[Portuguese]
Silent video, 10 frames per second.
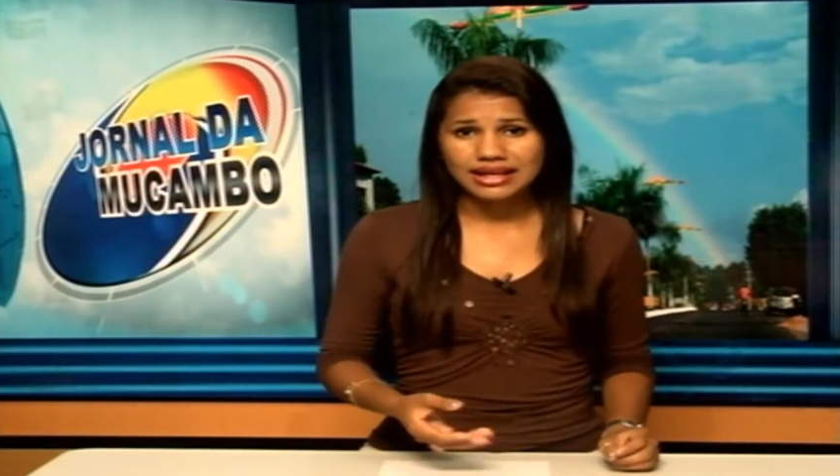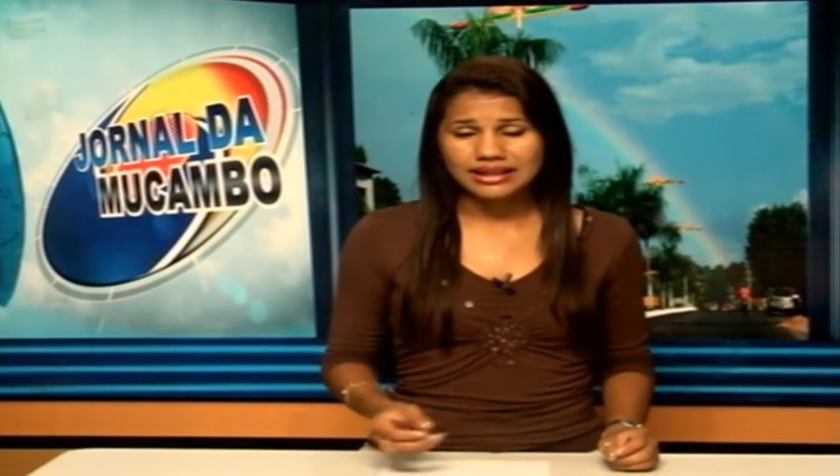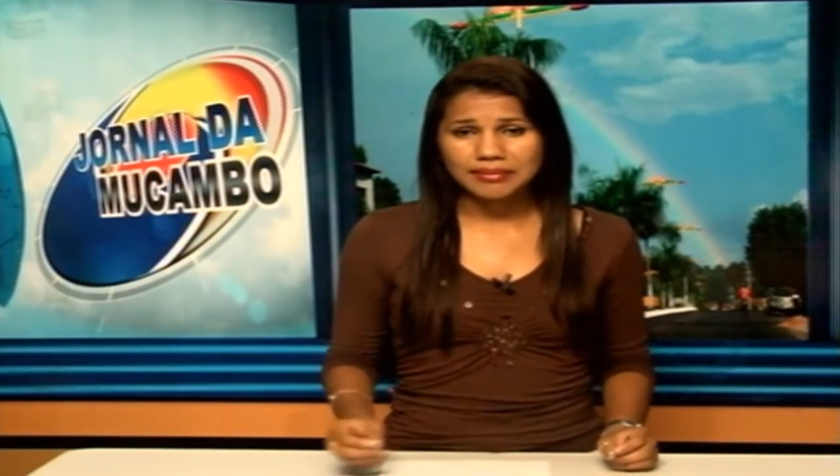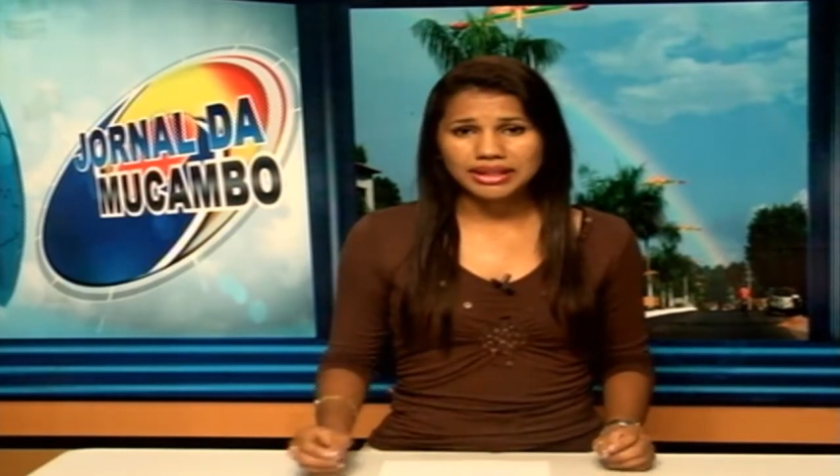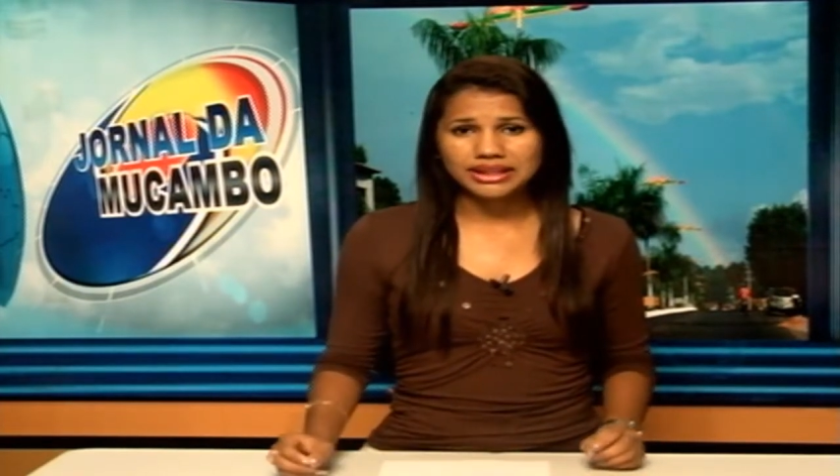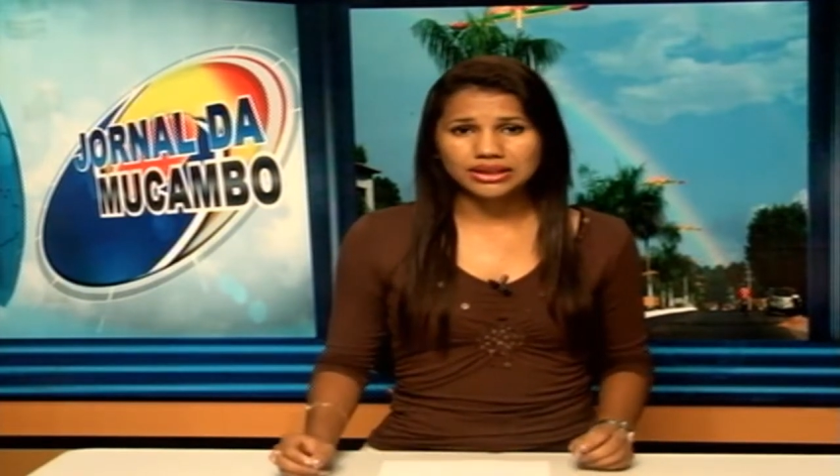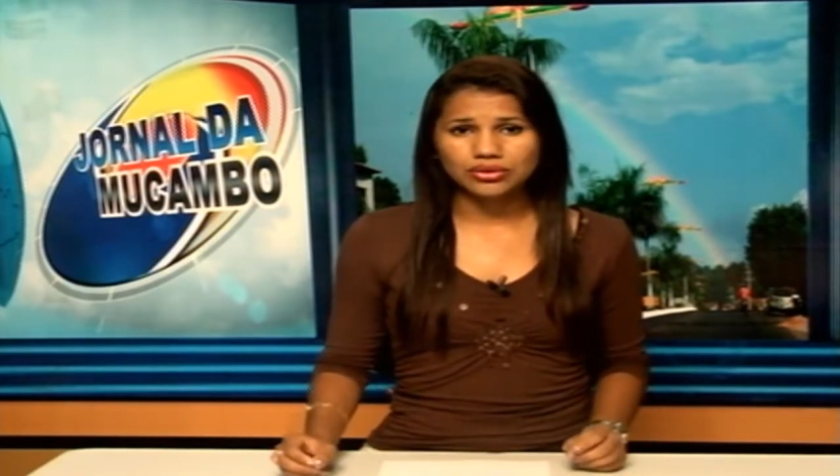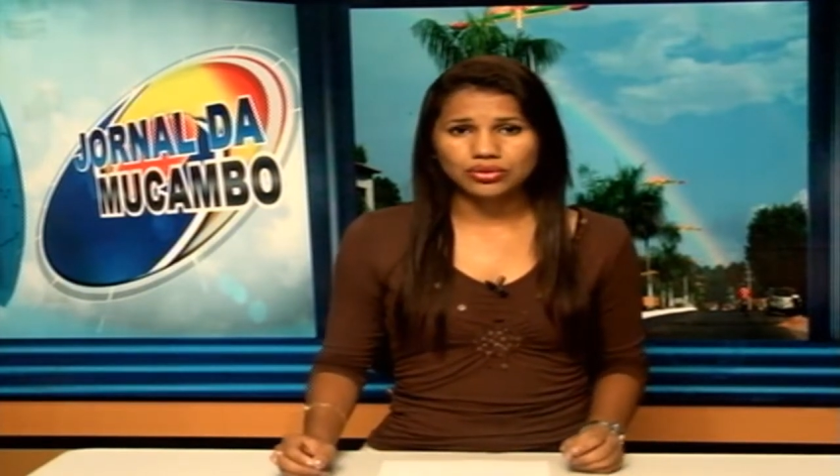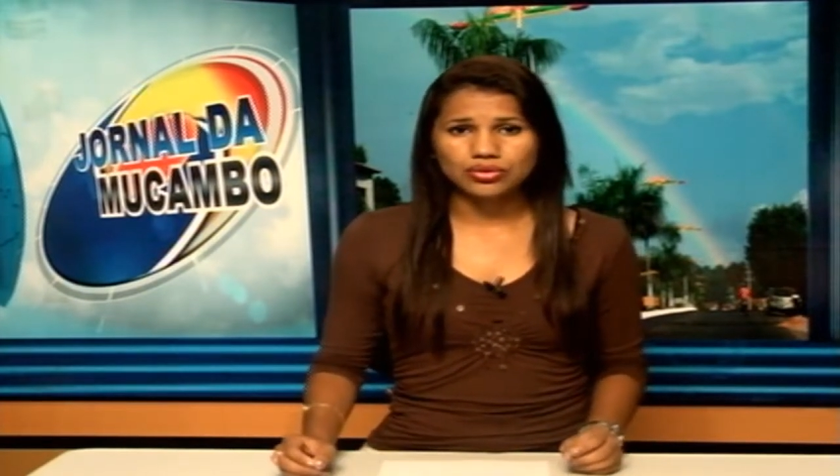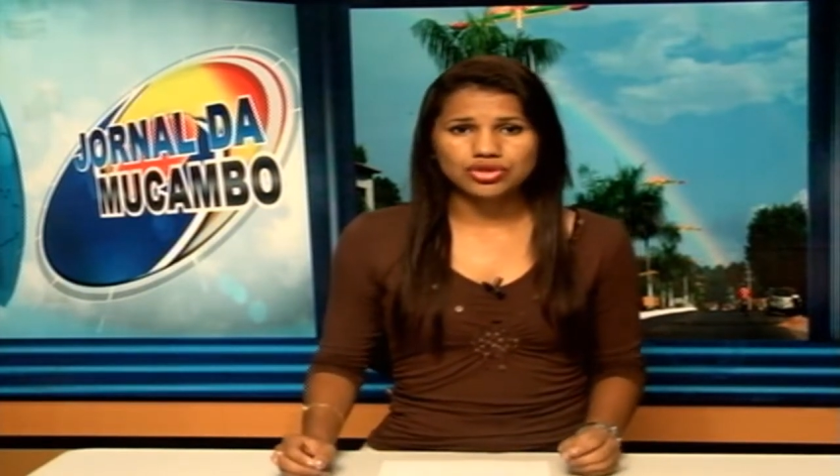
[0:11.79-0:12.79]
na manhã
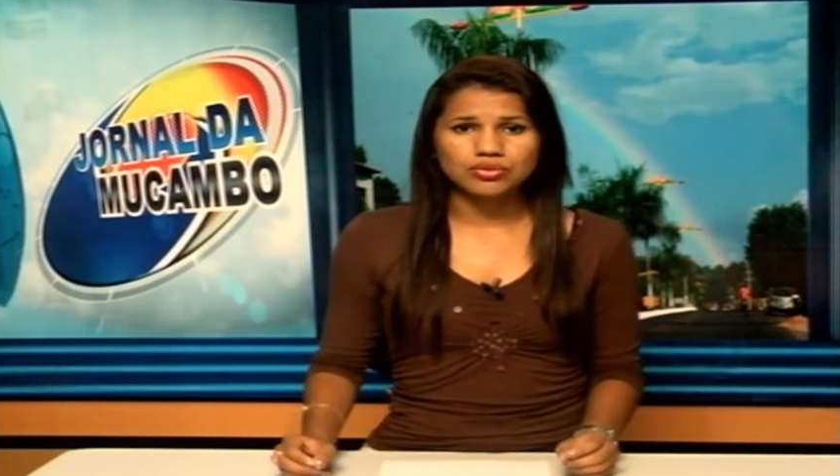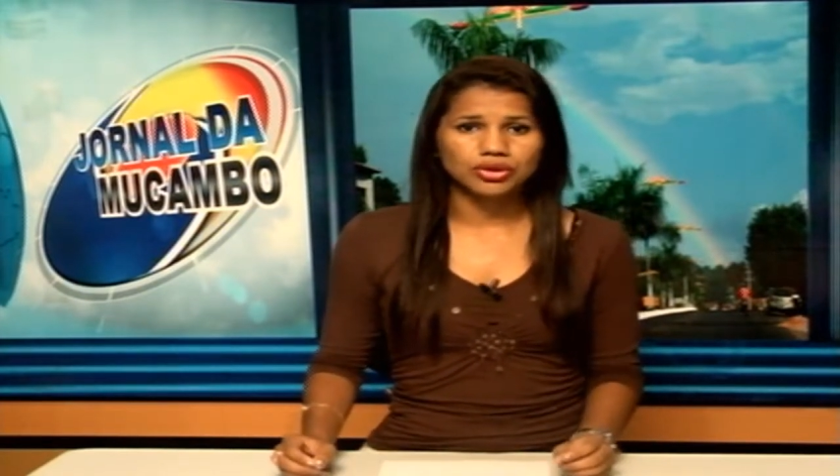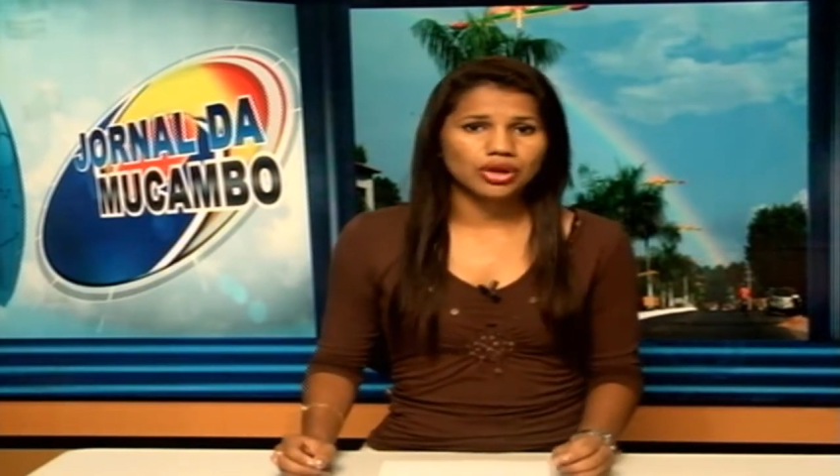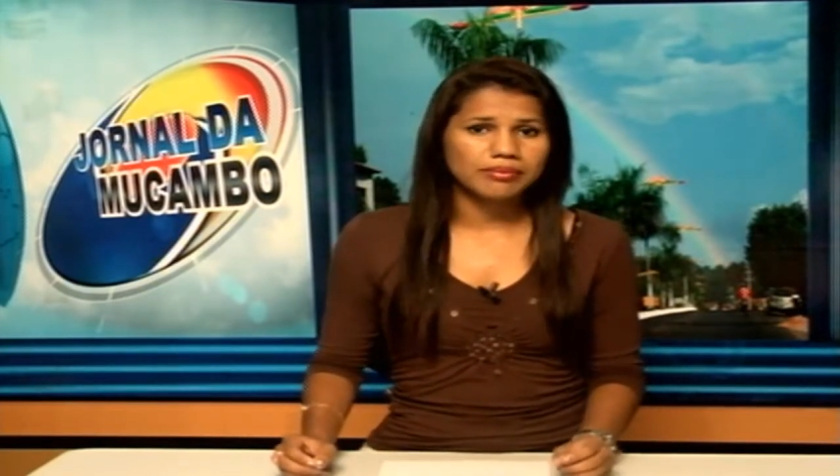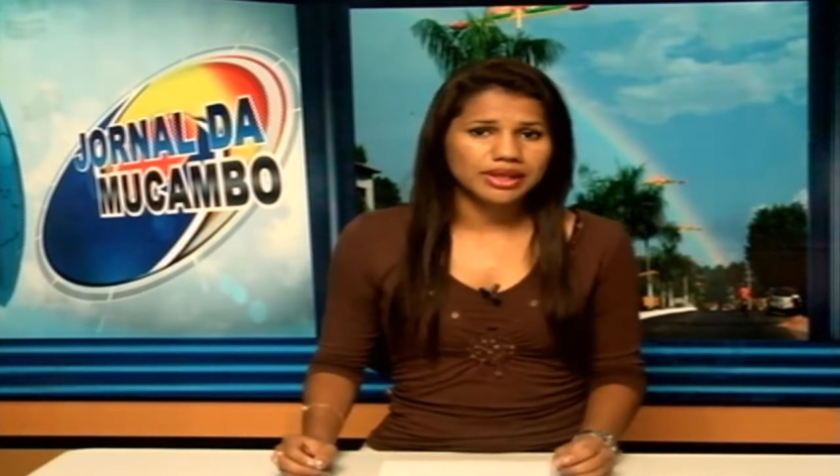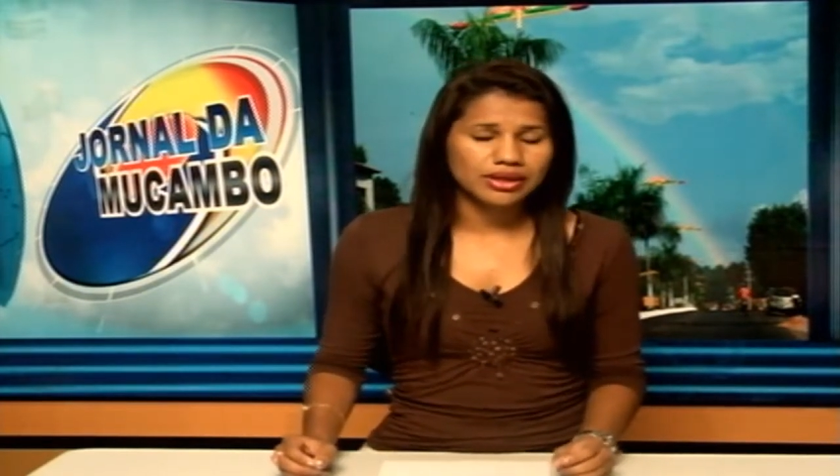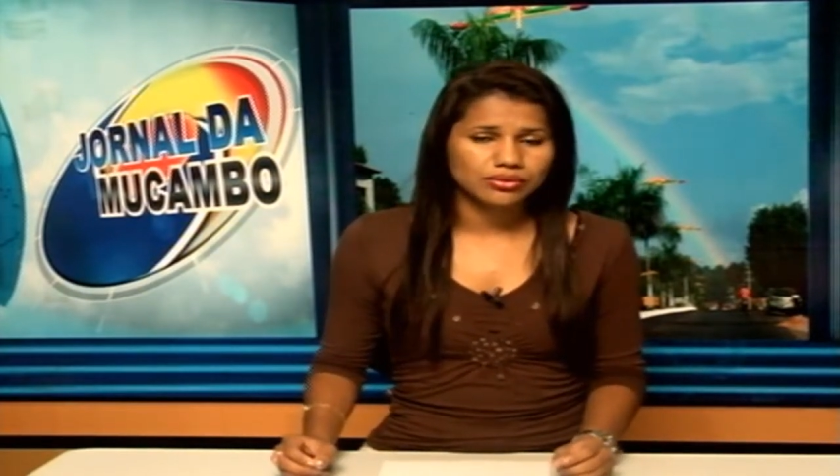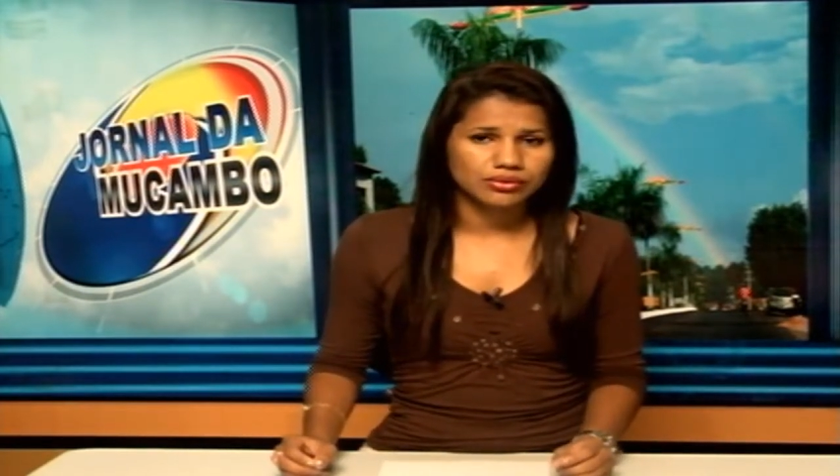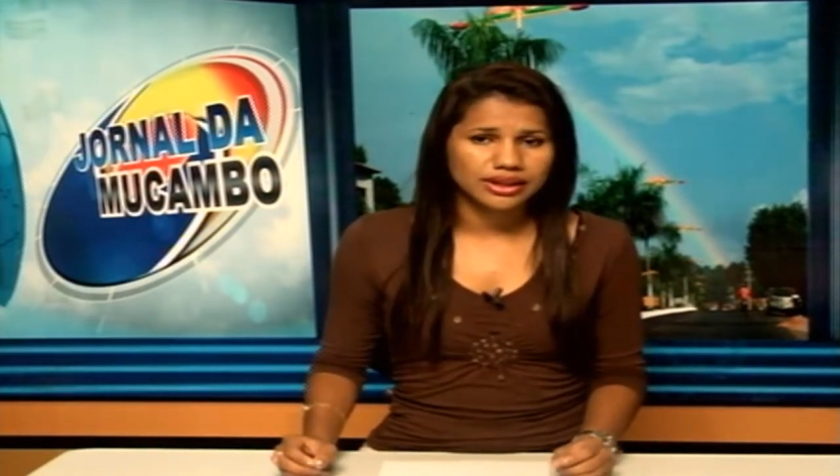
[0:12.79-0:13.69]
do último domingo,